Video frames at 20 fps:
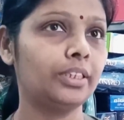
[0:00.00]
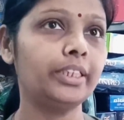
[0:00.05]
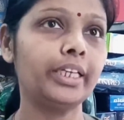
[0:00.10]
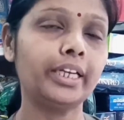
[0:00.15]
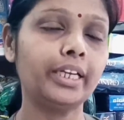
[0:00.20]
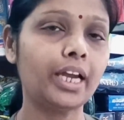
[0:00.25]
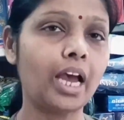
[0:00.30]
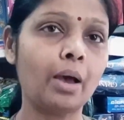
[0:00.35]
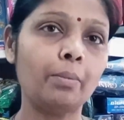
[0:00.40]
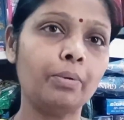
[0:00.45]

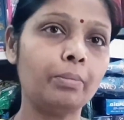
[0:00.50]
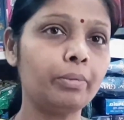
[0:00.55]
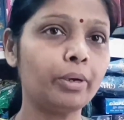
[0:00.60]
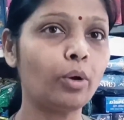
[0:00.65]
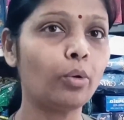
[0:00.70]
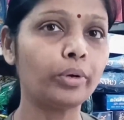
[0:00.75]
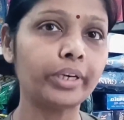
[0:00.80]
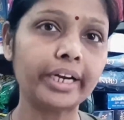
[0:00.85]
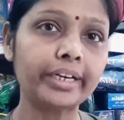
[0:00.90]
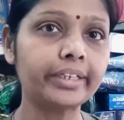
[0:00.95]
ये आप
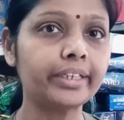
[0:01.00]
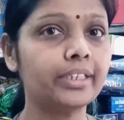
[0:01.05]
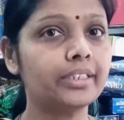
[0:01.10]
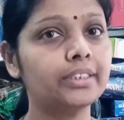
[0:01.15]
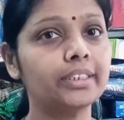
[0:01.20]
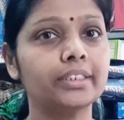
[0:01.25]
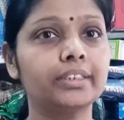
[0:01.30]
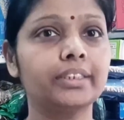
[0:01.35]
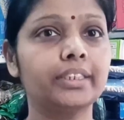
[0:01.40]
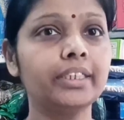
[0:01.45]
हमें कॉन्टेक्ट
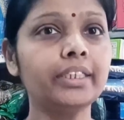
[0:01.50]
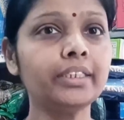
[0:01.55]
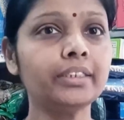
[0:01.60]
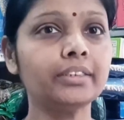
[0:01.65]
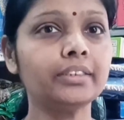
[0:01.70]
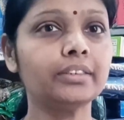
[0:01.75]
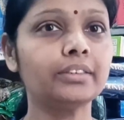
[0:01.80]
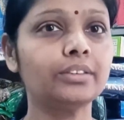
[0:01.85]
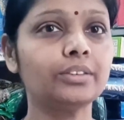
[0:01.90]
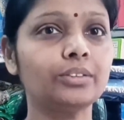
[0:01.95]
कर सकते हैं
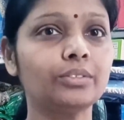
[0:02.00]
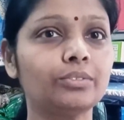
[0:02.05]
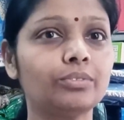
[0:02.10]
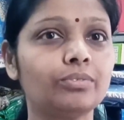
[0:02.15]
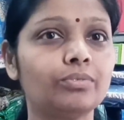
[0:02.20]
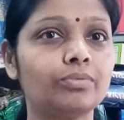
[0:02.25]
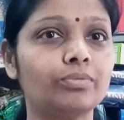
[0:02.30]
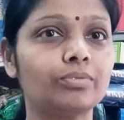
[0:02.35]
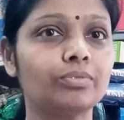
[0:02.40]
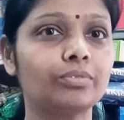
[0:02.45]

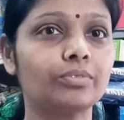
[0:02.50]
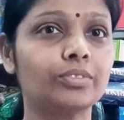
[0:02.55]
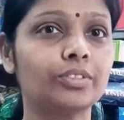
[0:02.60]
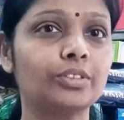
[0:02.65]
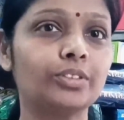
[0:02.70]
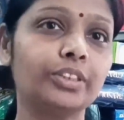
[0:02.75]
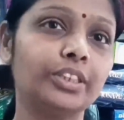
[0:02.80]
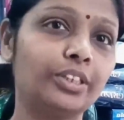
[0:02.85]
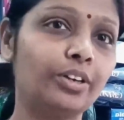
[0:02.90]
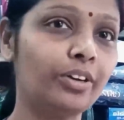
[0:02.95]
ठीक है
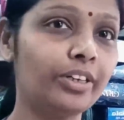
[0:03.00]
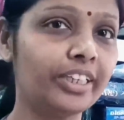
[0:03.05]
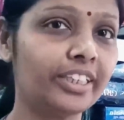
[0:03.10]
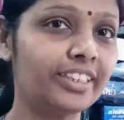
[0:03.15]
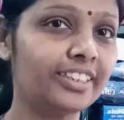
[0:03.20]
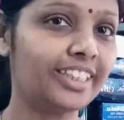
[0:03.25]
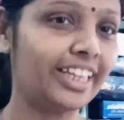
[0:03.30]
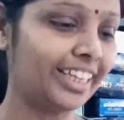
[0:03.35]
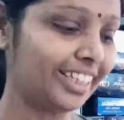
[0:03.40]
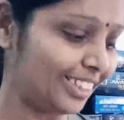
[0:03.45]
ओके
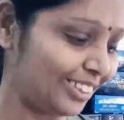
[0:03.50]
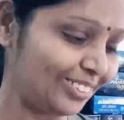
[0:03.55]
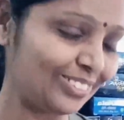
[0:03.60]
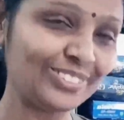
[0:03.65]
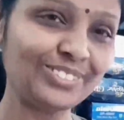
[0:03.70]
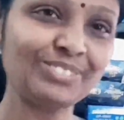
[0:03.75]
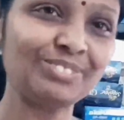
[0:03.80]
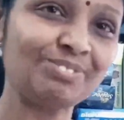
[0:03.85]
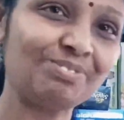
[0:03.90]
थैंक यू